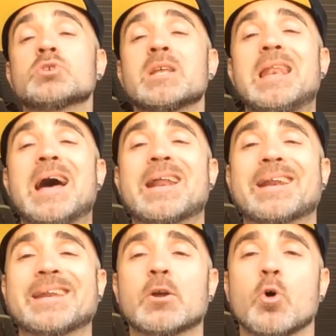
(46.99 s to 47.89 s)
Os la
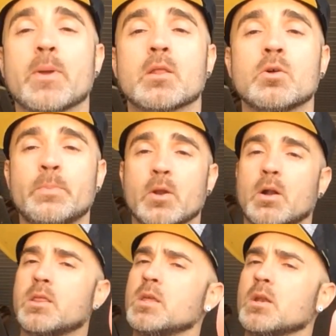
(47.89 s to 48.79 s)
recomiendo,
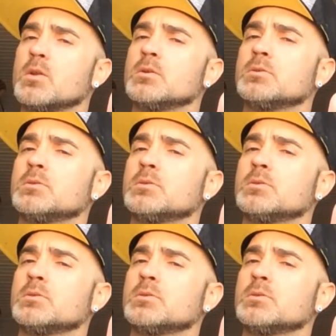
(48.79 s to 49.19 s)
pero al 100.